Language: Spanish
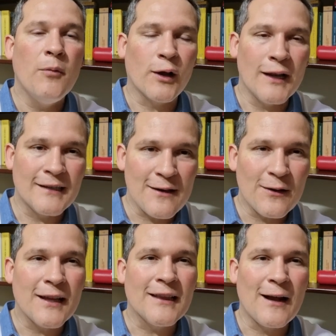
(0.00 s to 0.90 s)
porque el
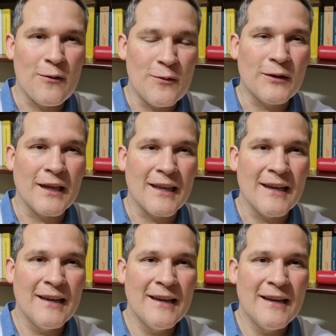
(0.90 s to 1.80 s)
Señor está con
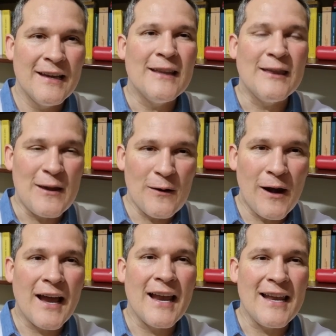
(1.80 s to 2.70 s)
ustedes. Dios
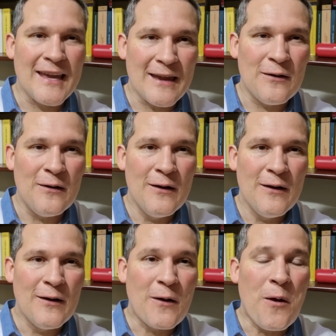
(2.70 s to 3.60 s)
las eligió
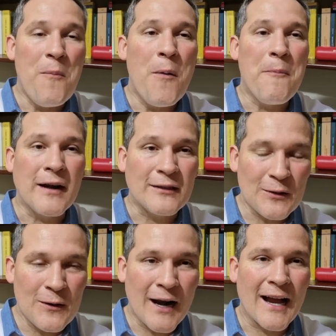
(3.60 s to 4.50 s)
como
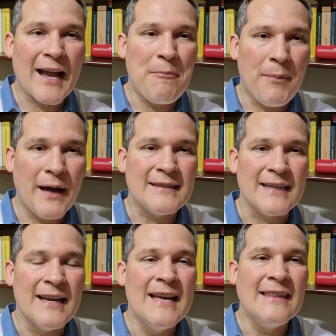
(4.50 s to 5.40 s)
personas
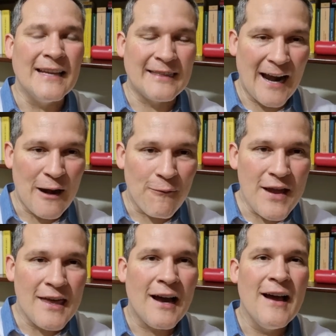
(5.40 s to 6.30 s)
capaces de traer
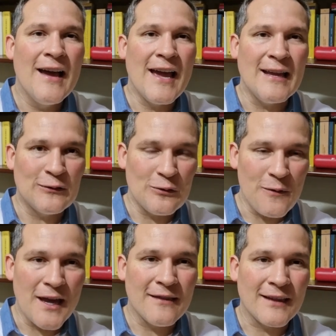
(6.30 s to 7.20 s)
vida en su
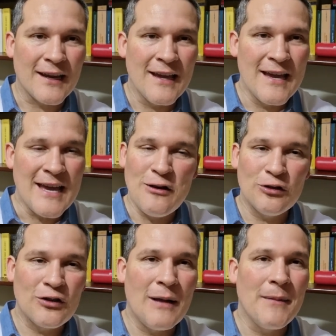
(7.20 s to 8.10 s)
vientre. Y
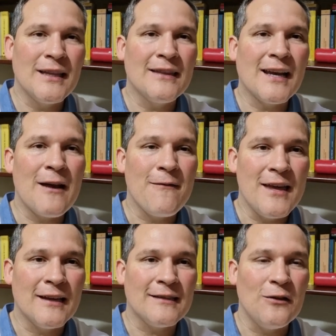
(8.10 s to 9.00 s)
no solamente traer
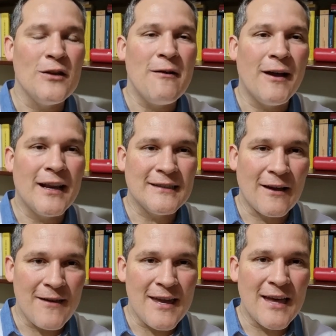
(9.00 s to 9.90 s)
vida, sino llevar
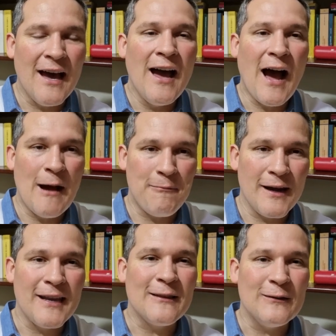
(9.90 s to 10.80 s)
esa vida a
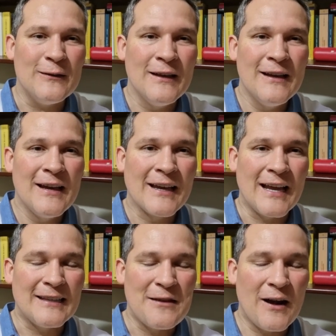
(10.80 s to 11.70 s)
plenitud.
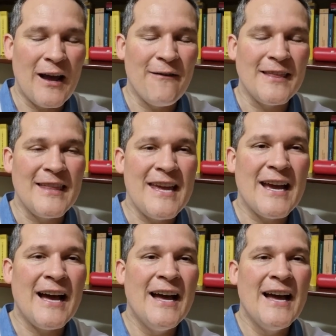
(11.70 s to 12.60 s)
Que el Señor las
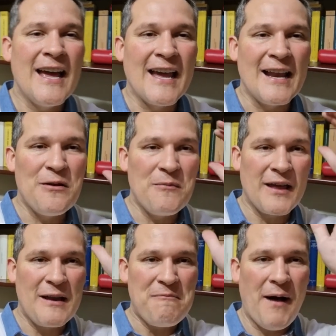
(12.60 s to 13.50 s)
bendiga en el
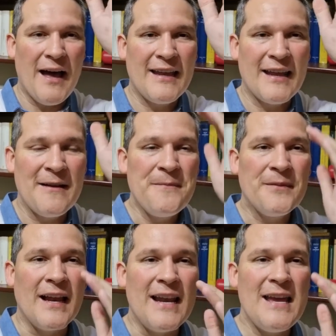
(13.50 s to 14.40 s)
nombre del Padre,
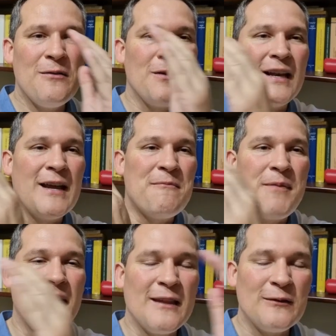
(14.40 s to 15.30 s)
del Hijo y del
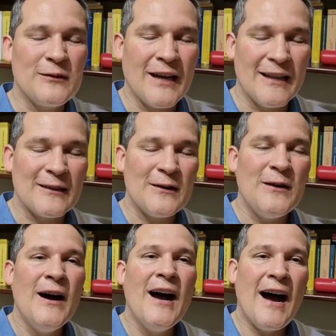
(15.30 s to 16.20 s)
Espíritu
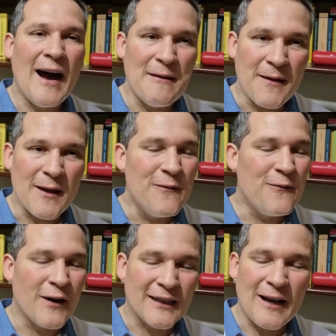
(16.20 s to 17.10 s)
Santo. Amén. Un
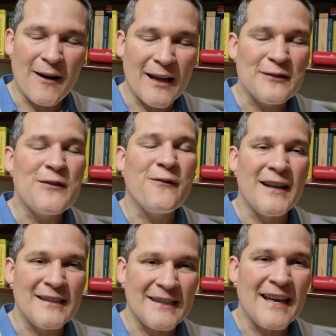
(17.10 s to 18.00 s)
fuerte abrazo y
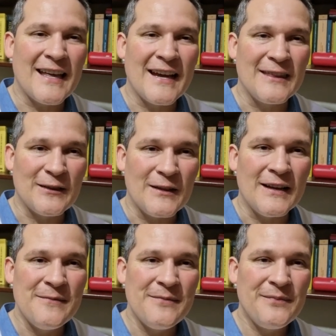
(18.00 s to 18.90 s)
felicidades a
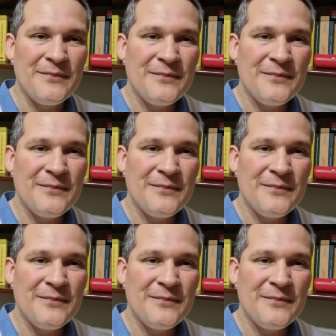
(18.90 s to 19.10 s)
todas.